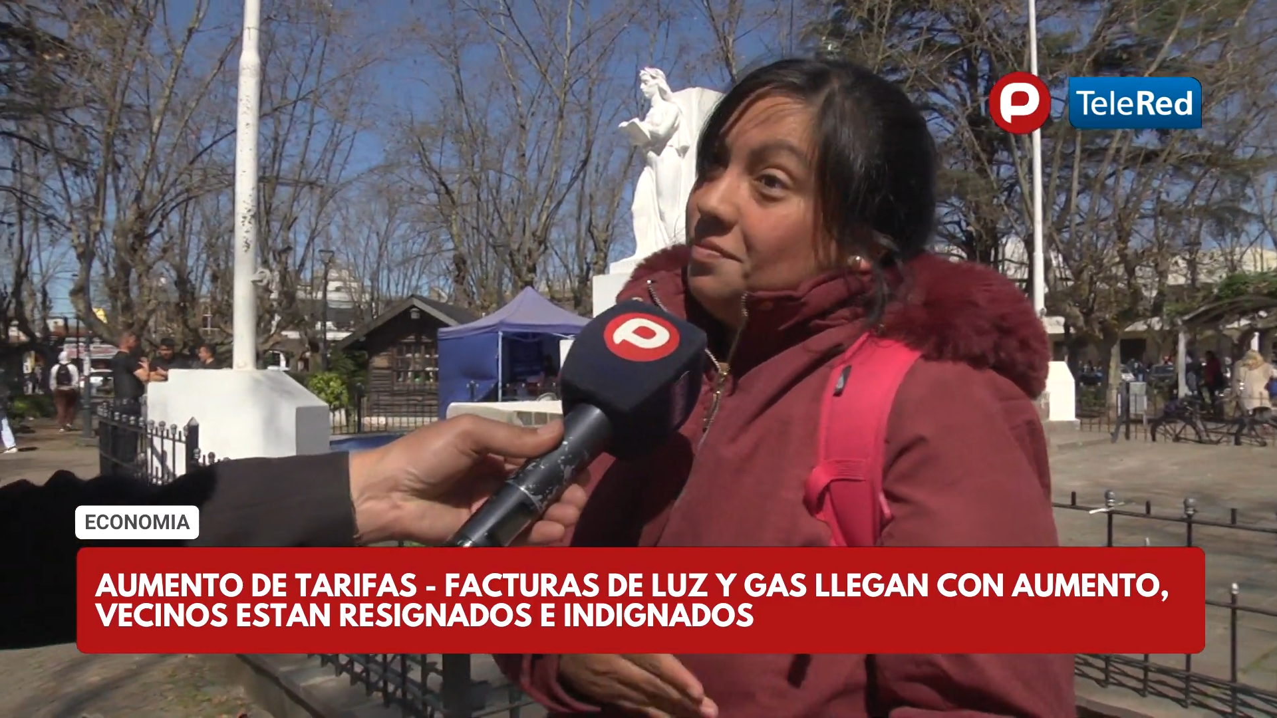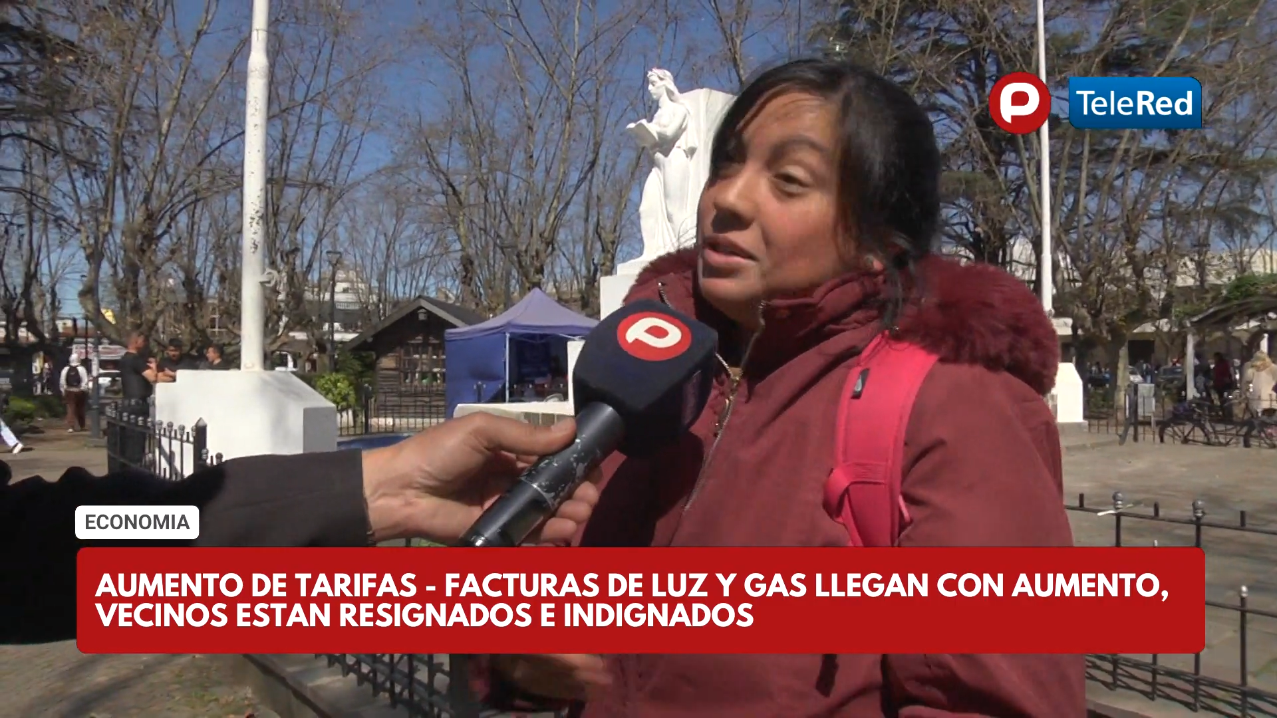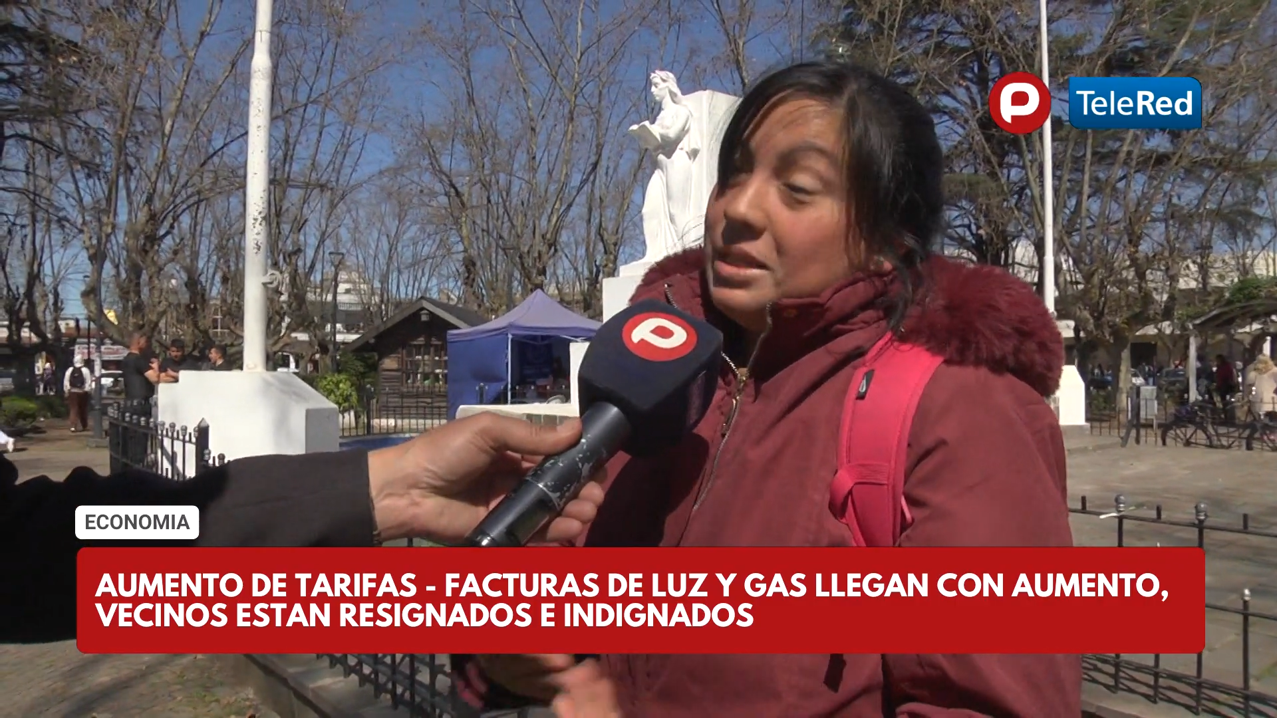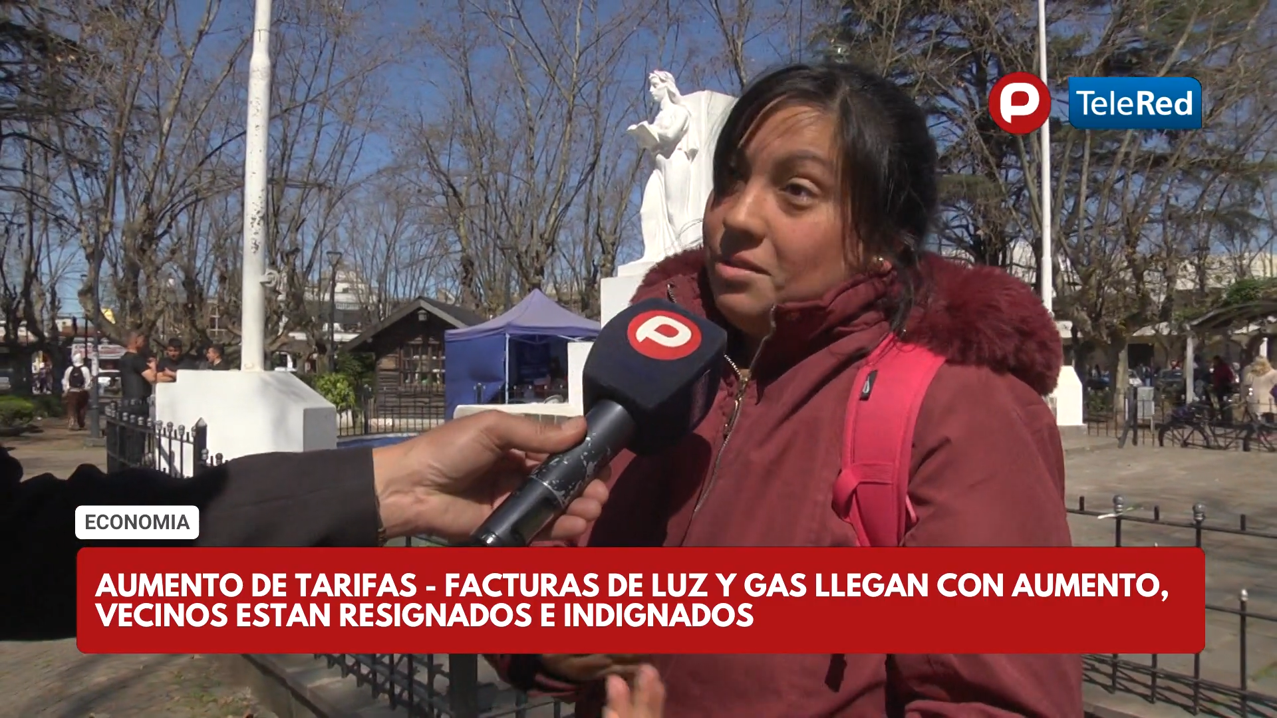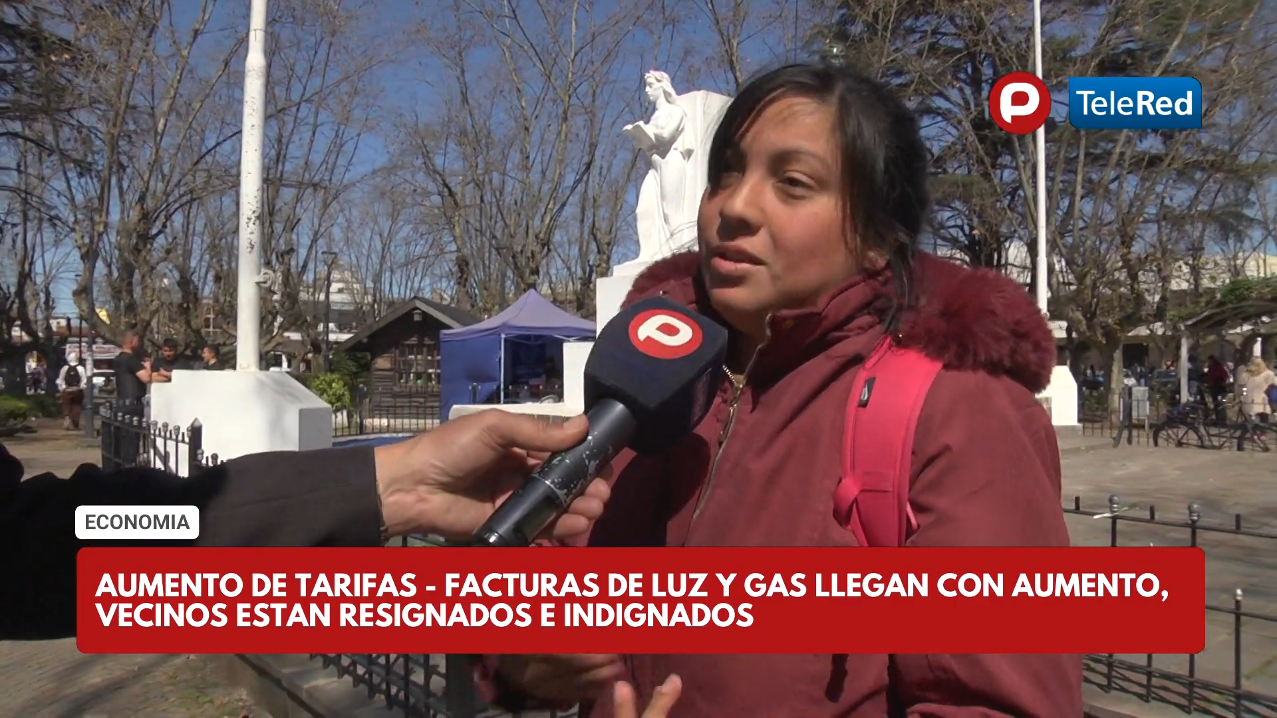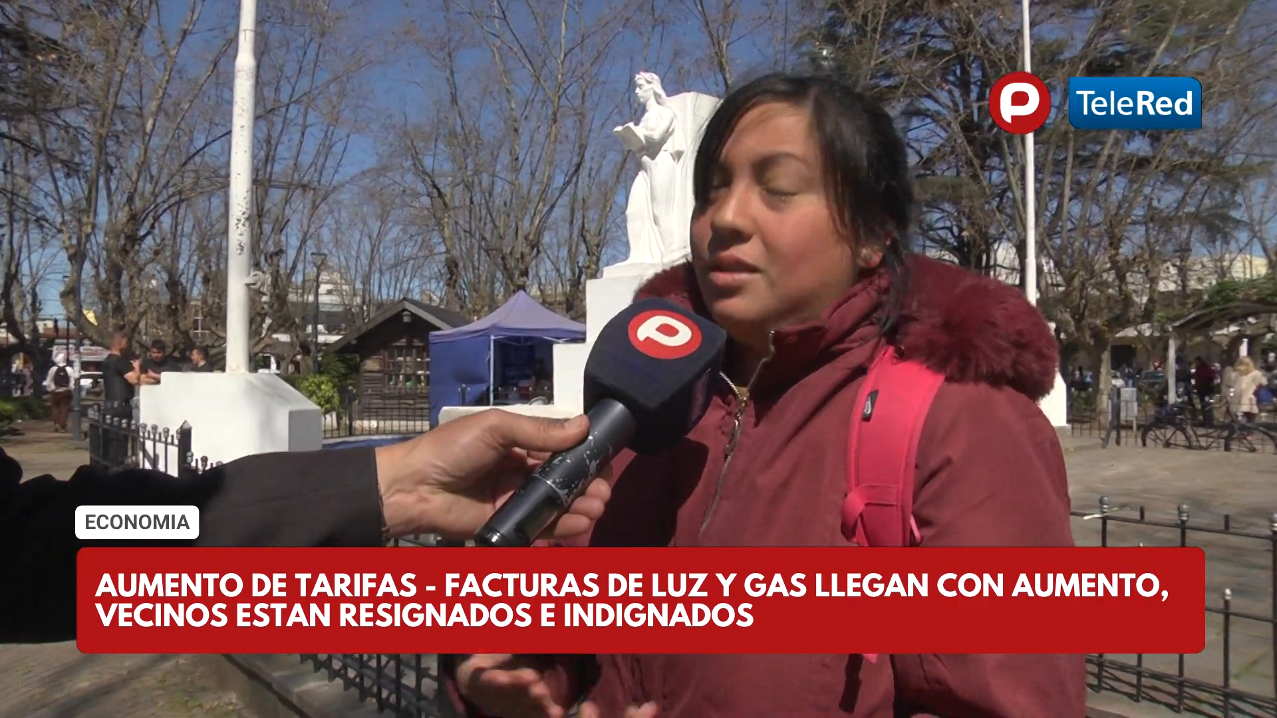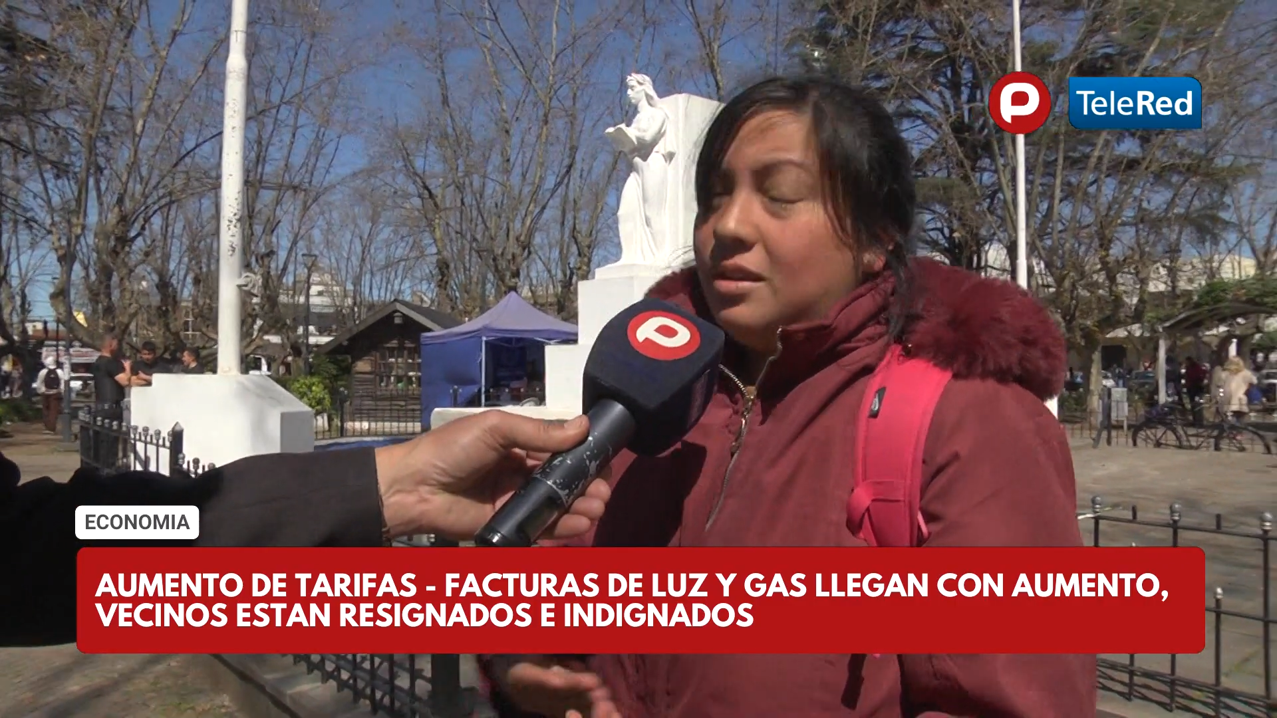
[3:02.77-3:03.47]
que se vienen